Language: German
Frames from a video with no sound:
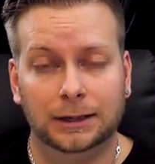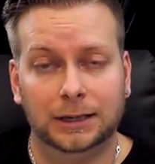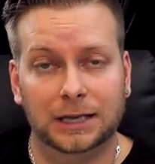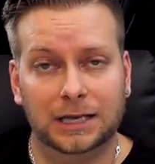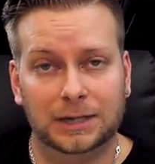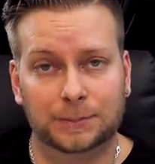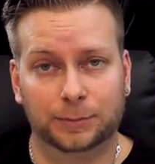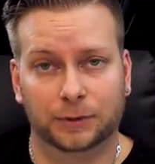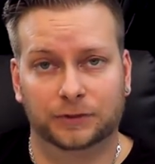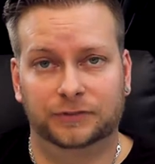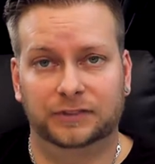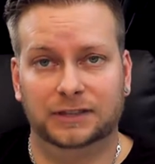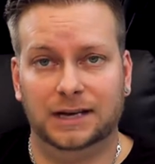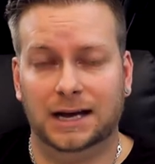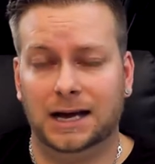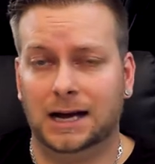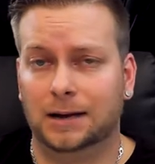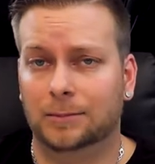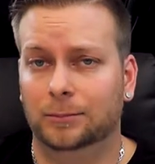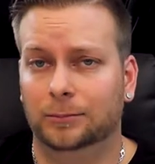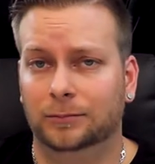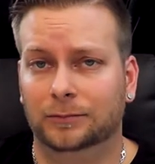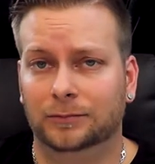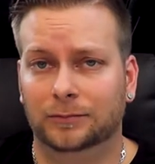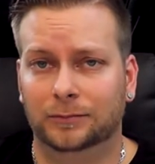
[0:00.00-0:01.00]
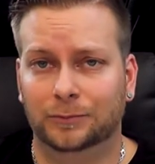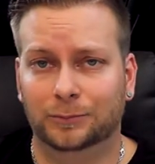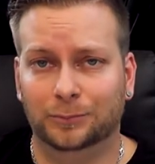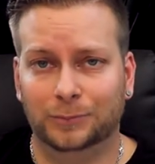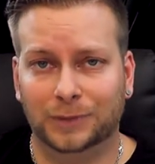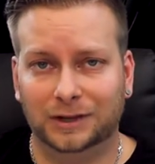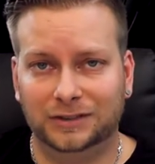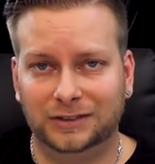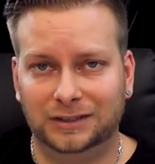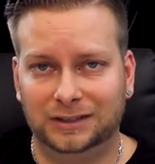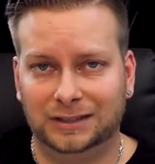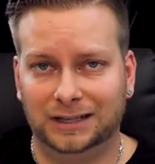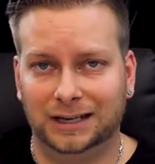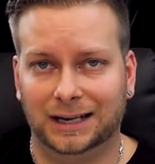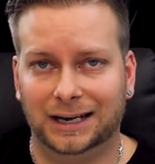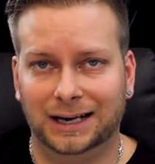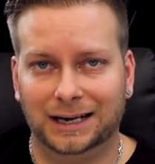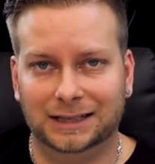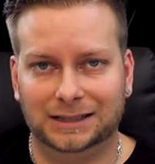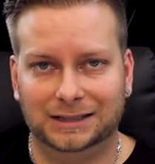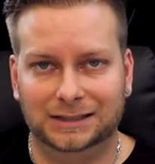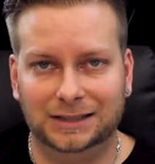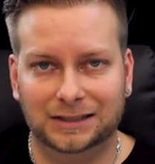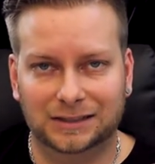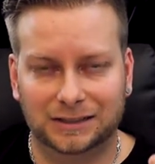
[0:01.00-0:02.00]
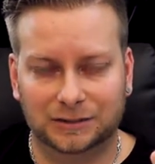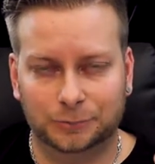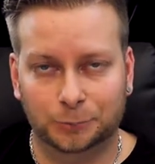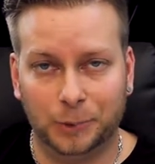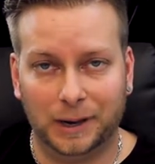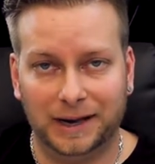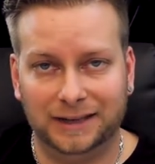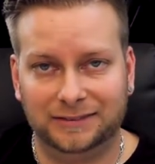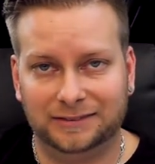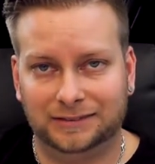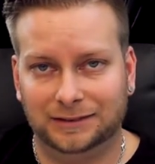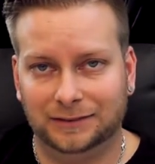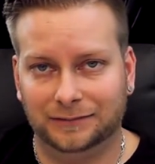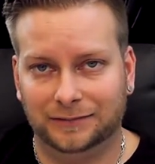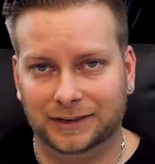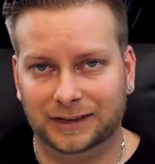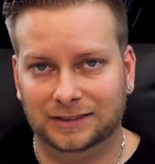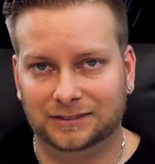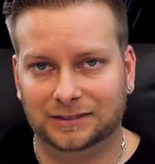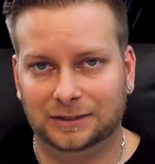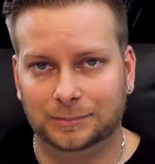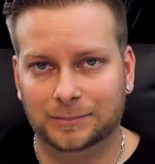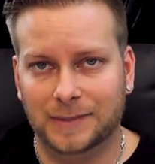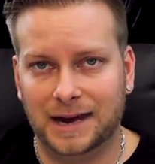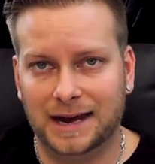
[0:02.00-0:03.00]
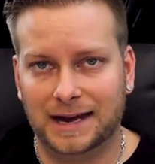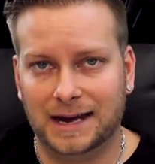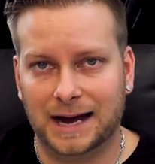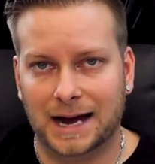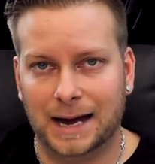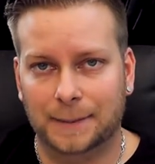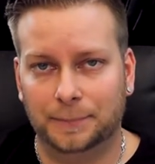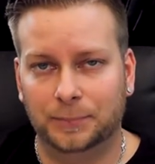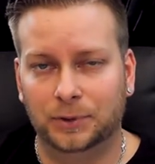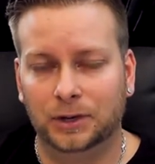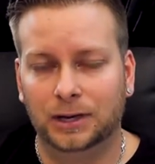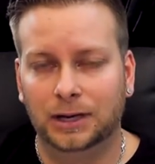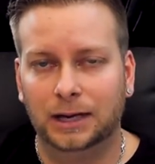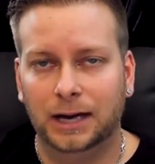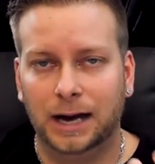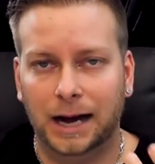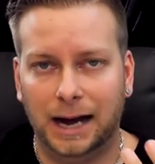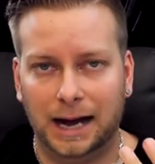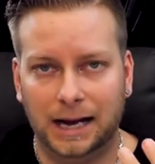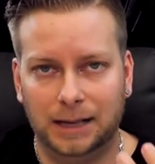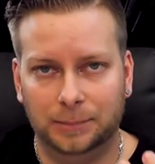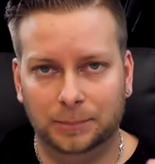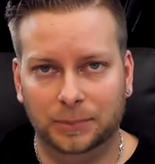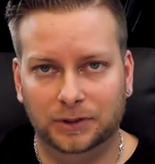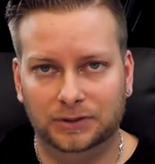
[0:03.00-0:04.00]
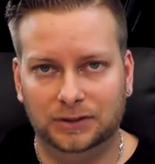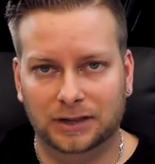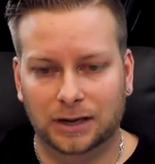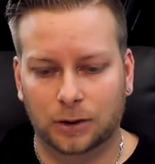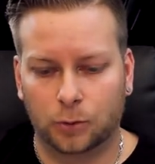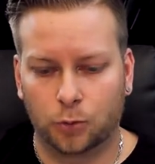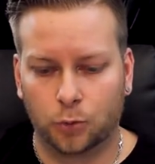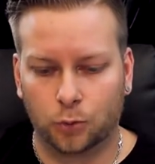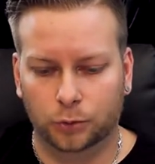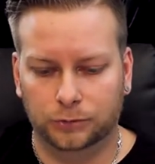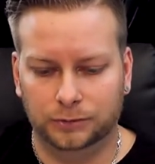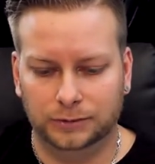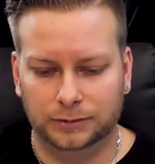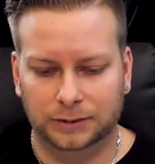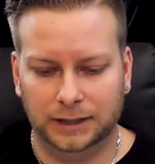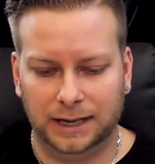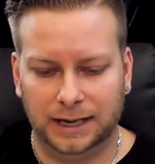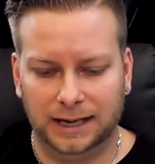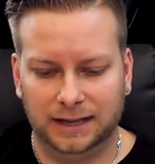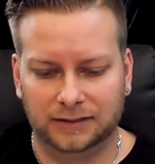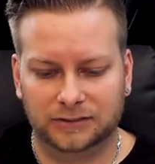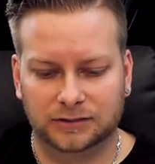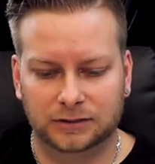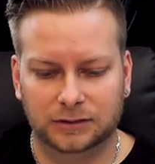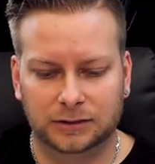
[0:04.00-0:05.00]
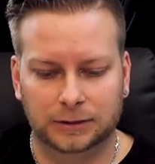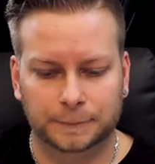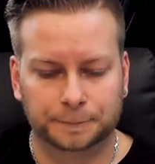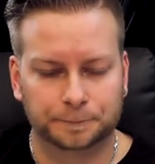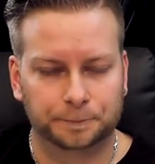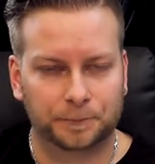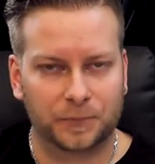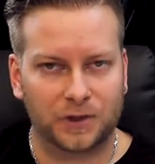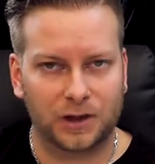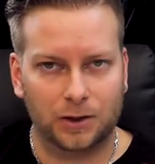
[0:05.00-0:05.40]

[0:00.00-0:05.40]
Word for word: ich muss sagen, man sieht ja halt dieses weiß, weiße Make-up, halt mit der roten Nase.